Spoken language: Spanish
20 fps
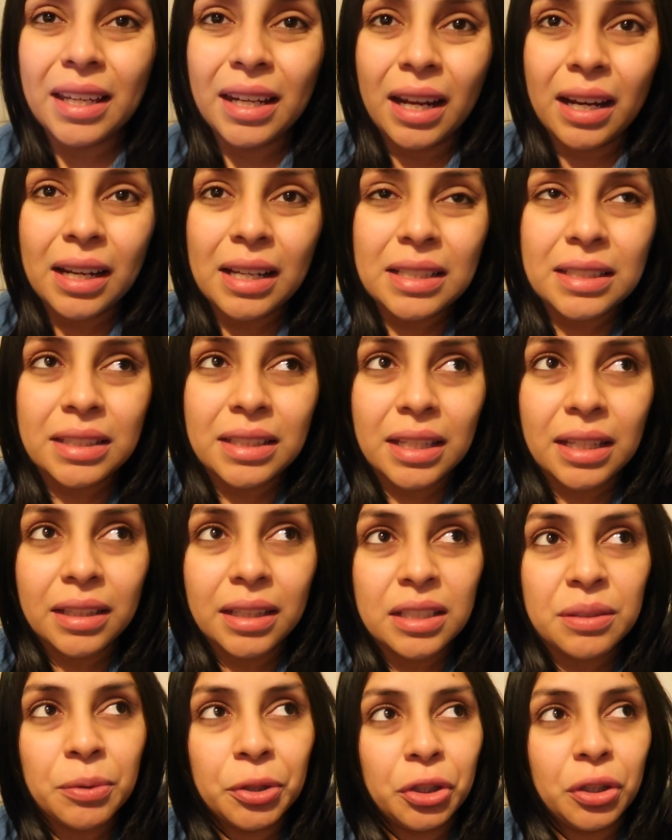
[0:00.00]
ir a las
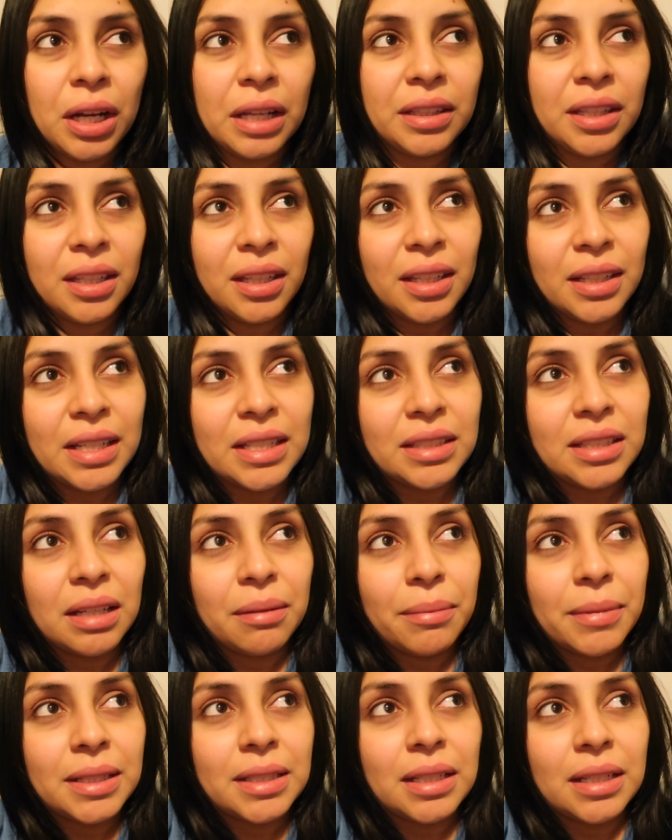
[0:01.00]
tiendas, bueno, la tienda que
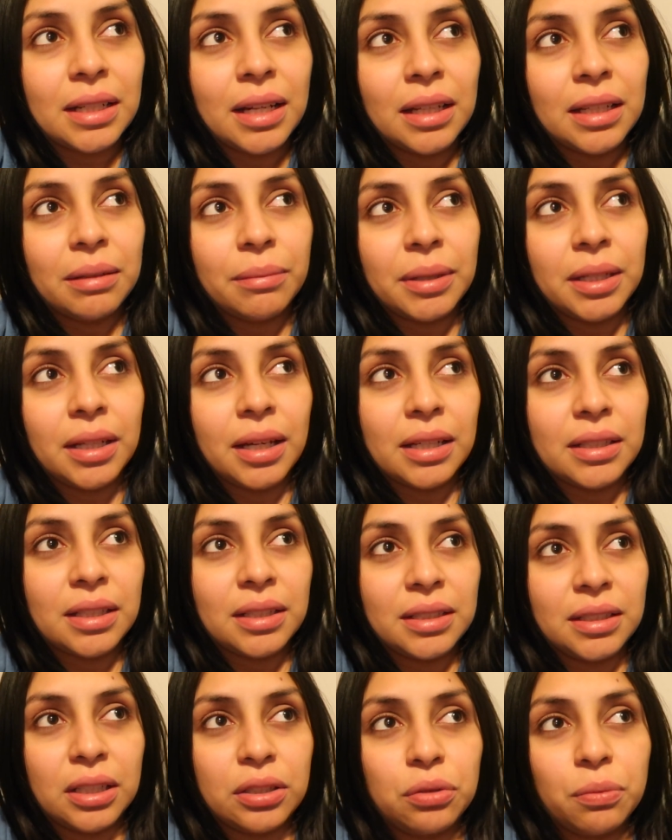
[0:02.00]
está más cerca de mi
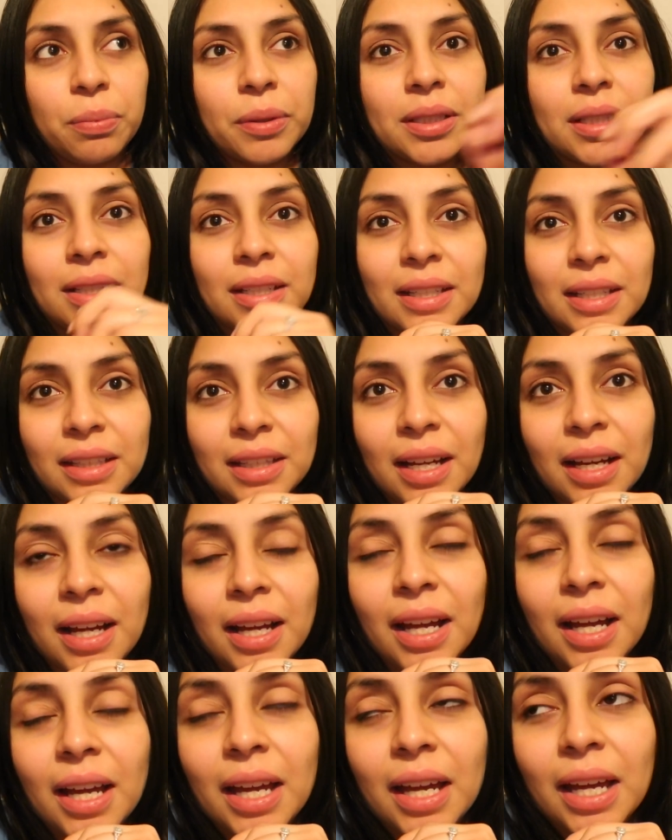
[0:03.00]
casa, que está súper cerquita,